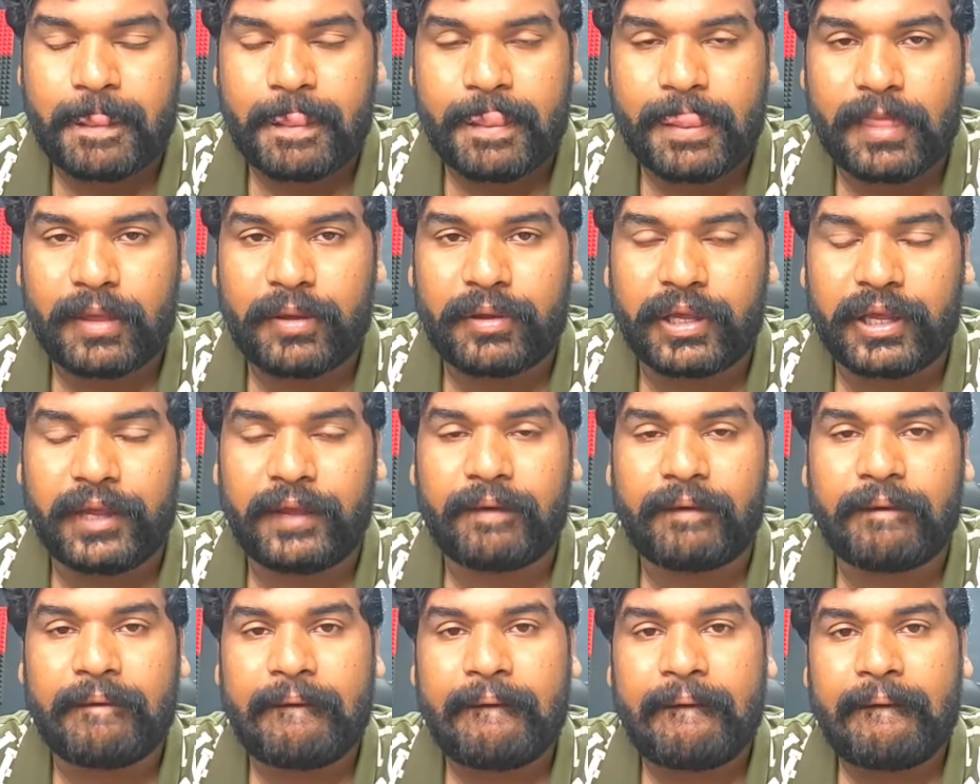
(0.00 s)
ఓకే
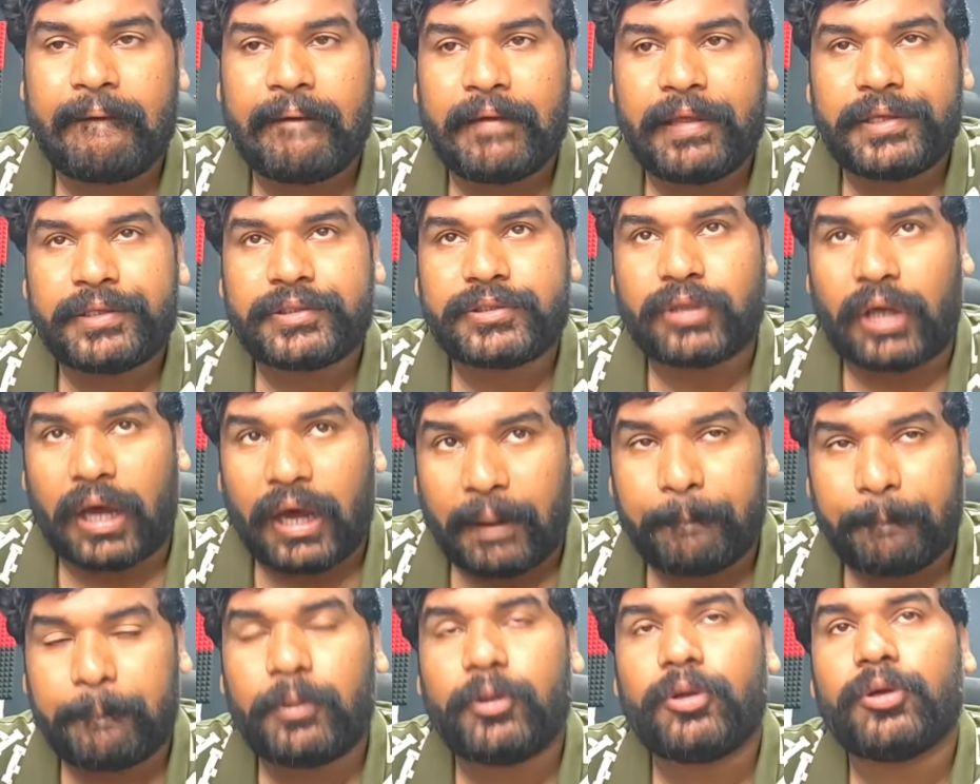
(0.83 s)
సో
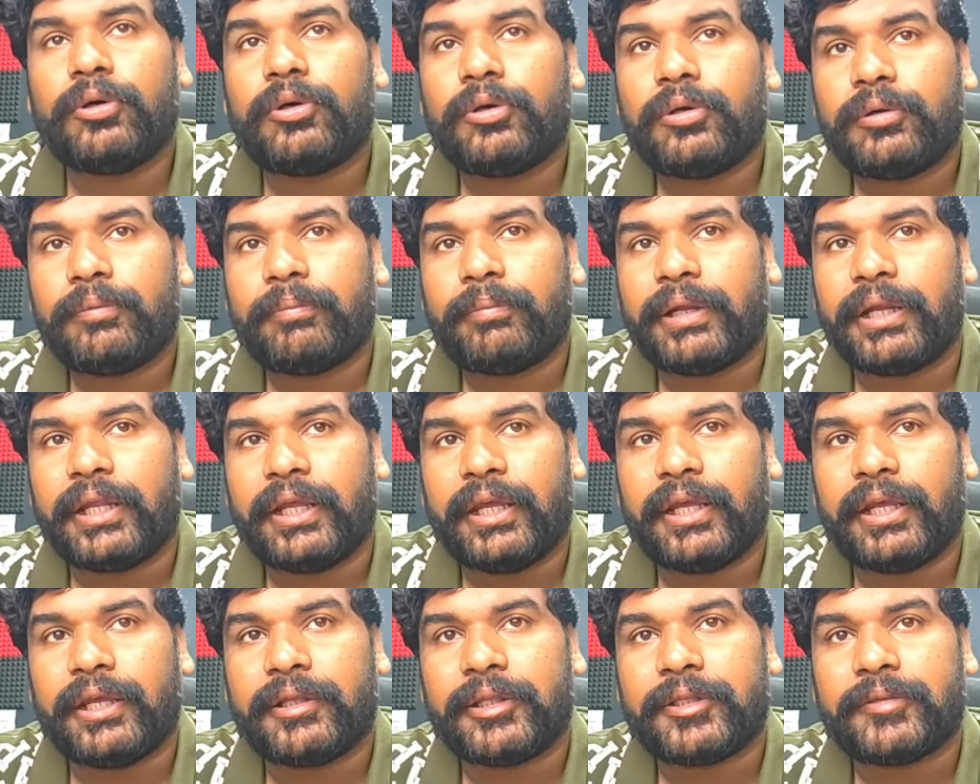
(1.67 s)
అప్పుడు మరి
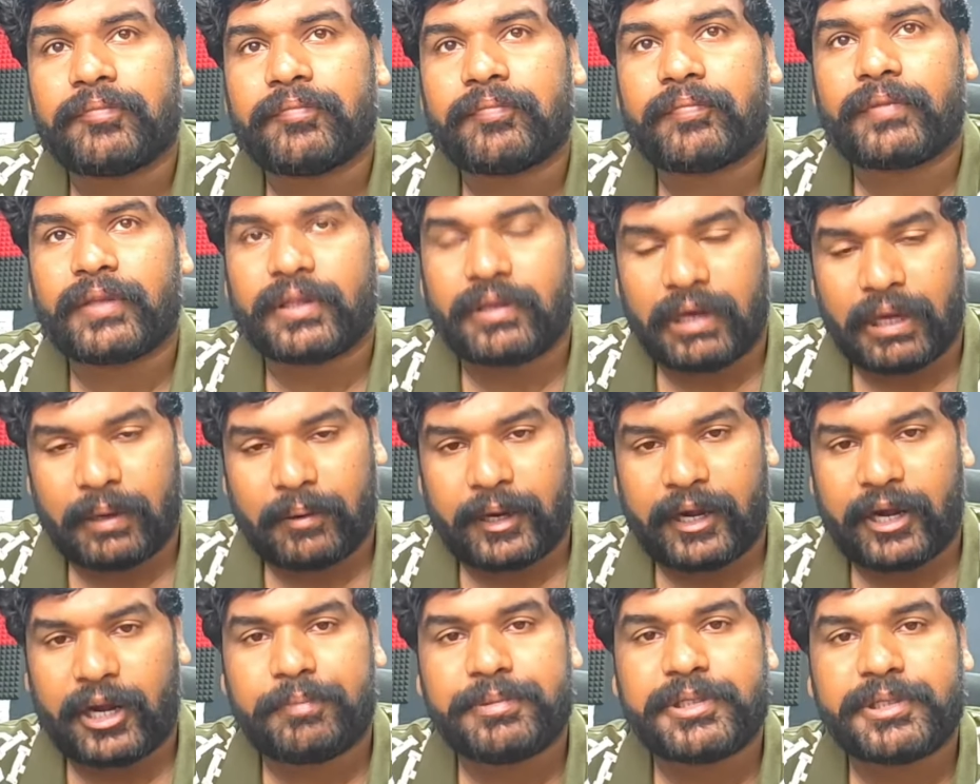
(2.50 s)

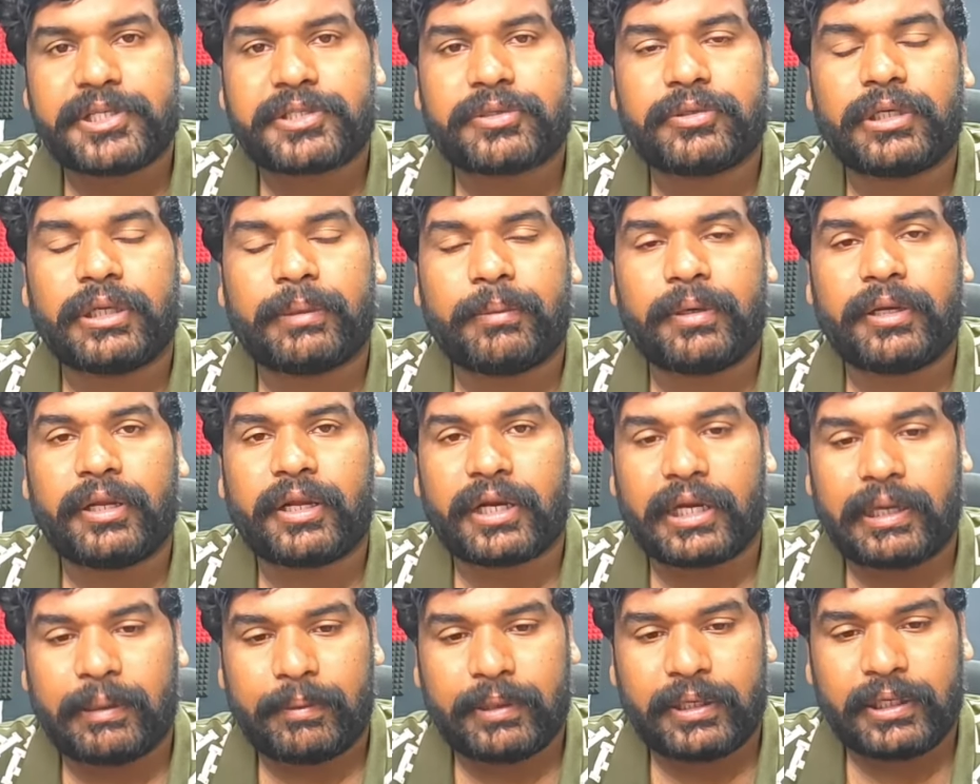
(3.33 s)
అడాప్ట్ చేసుకుంటామన్నారు
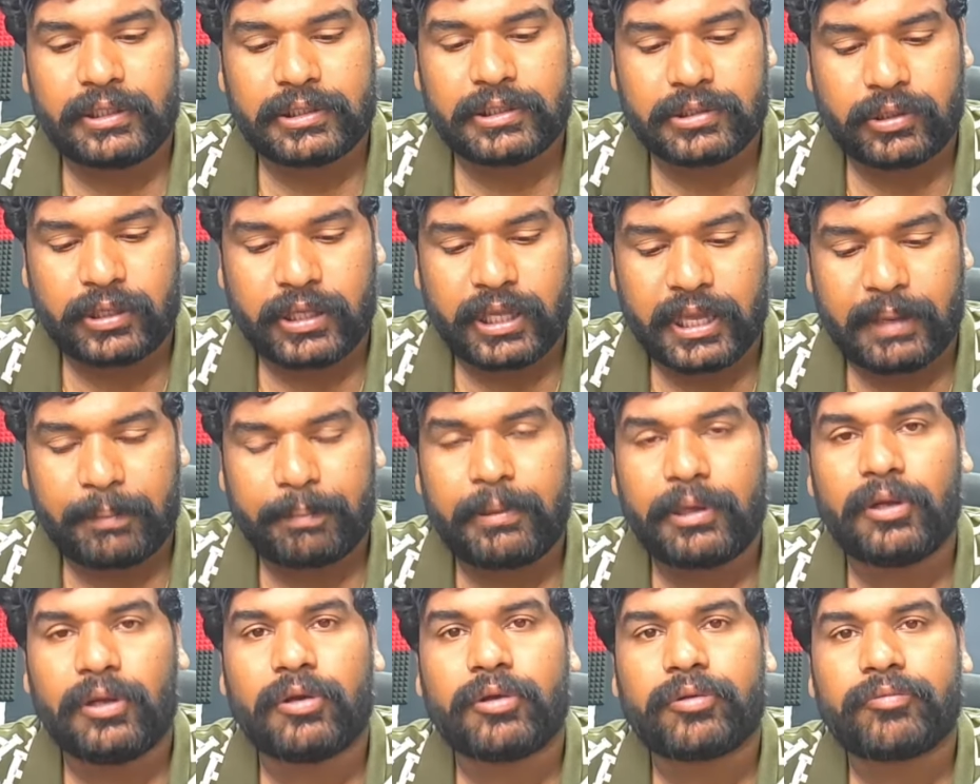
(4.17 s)
కాబట్టి సో
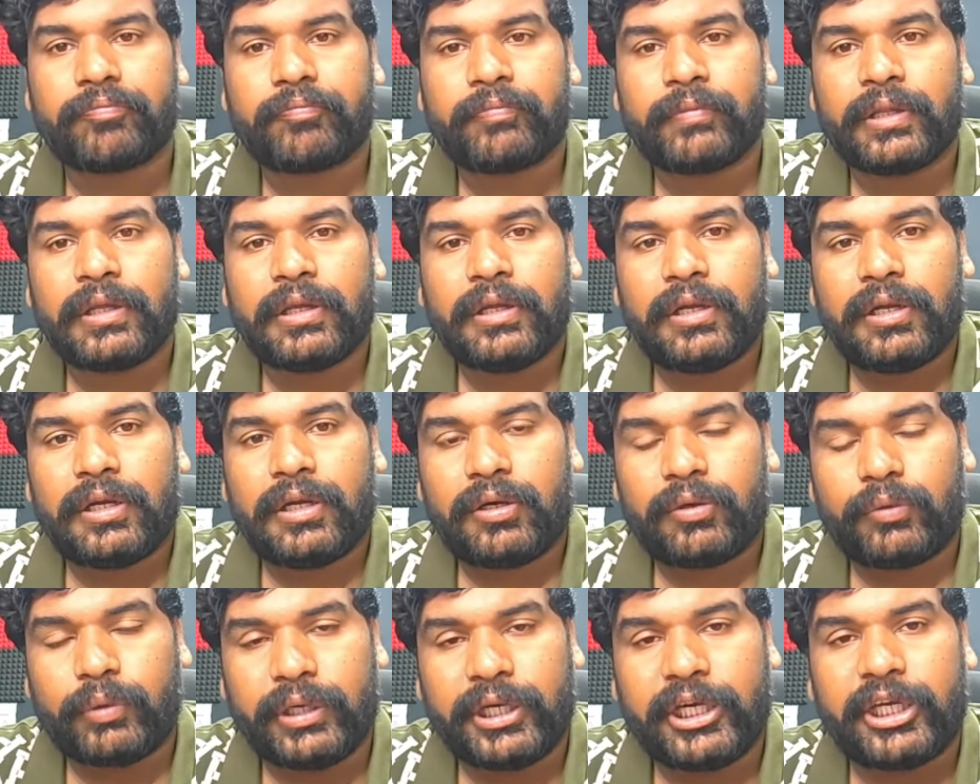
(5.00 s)
ఏపీలో
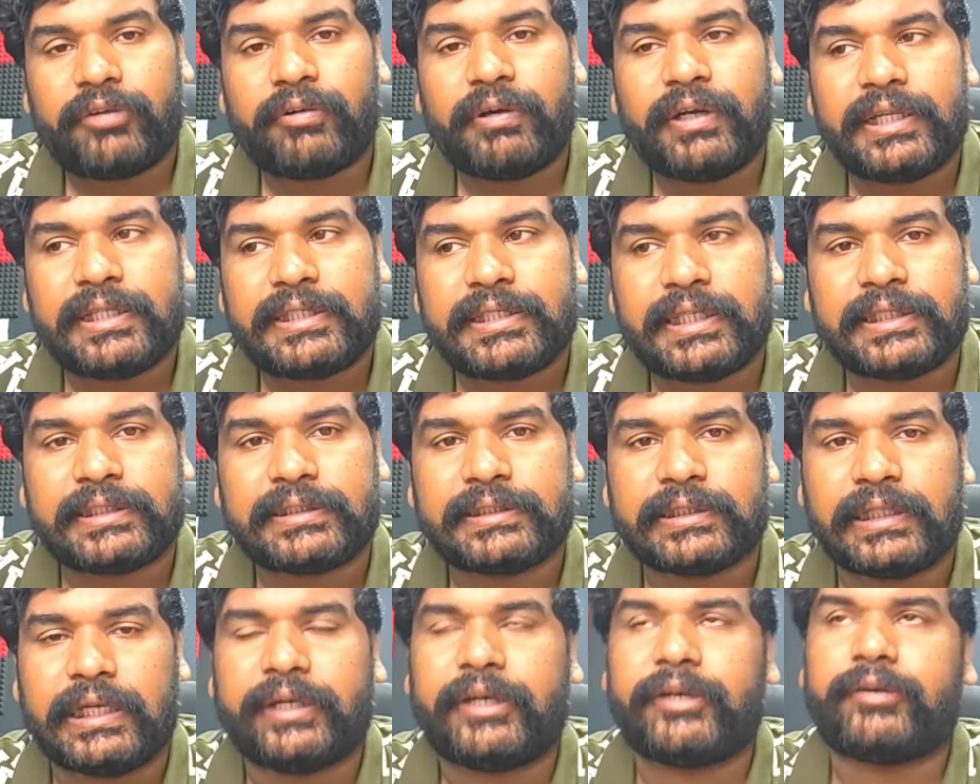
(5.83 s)
ట్వంటీ ట్వంటీ సిక్స్
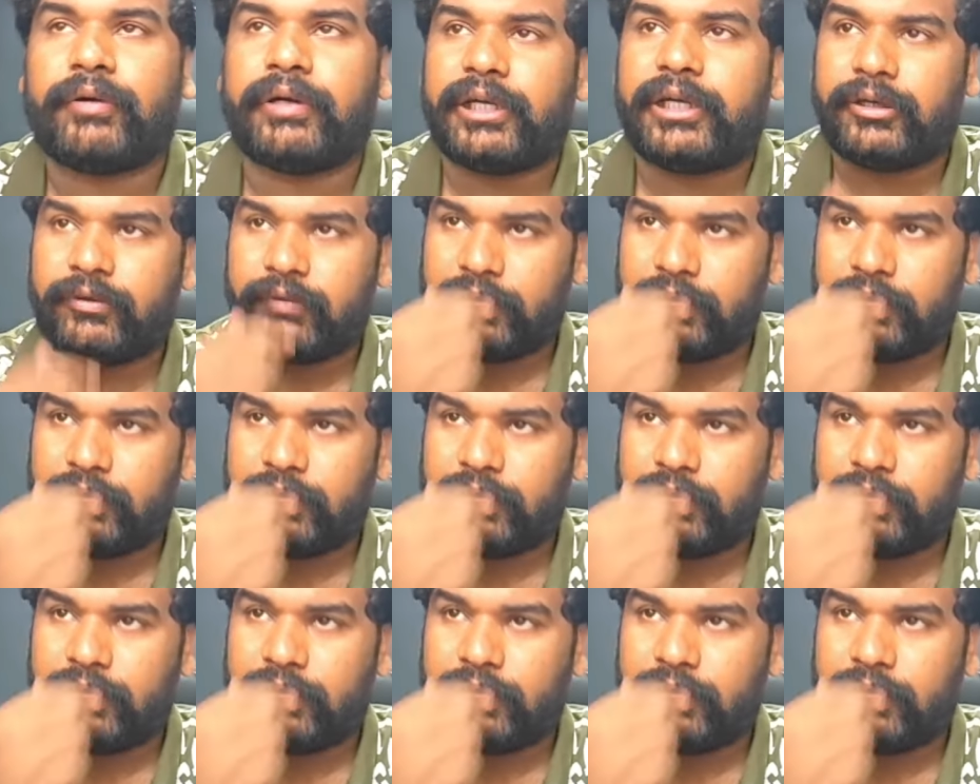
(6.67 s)
అంటే ట్వంటీ ట్వంటీ